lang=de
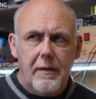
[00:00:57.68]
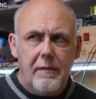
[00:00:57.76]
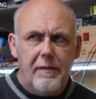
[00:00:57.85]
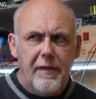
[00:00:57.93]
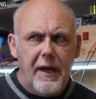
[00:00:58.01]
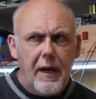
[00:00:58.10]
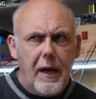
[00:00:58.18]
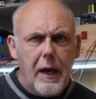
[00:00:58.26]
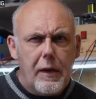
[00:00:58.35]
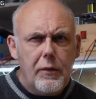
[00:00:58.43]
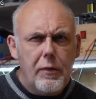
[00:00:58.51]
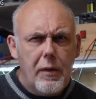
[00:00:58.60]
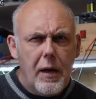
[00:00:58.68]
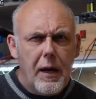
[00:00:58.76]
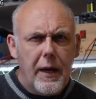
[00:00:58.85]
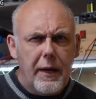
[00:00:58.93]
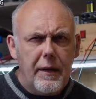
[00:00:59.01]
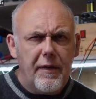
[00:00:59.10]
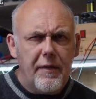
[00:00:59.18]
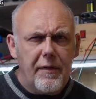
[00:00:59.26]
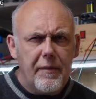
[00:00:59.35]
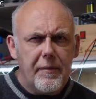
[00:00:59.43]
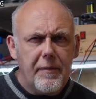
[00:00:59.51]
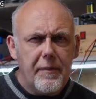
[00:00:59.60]

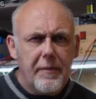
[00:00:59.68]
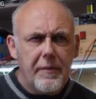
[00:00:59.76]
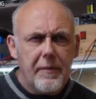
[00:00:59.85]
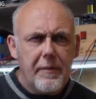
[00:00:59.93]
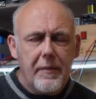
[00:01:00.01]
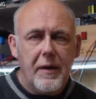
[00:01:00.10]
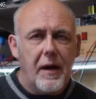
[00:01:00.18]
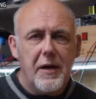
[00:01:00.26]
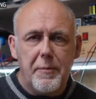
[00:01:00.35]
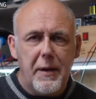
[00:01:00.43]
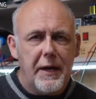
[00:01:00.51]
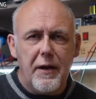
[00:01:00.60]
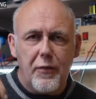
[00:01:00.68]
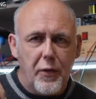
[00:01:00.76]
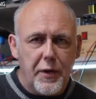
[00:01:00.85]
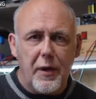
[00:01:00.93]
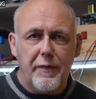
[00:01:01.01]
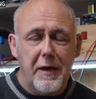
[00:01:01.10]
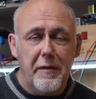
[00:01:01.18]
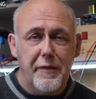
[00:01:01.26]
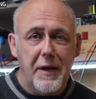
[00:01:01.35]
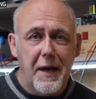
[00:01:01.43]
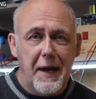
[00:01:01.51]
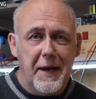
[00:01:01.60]
WA01 ja, ich blende es euch auf alle
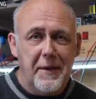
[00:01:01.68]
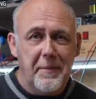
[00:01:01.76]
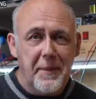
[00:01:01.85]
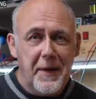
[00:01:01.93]
Fälle ein.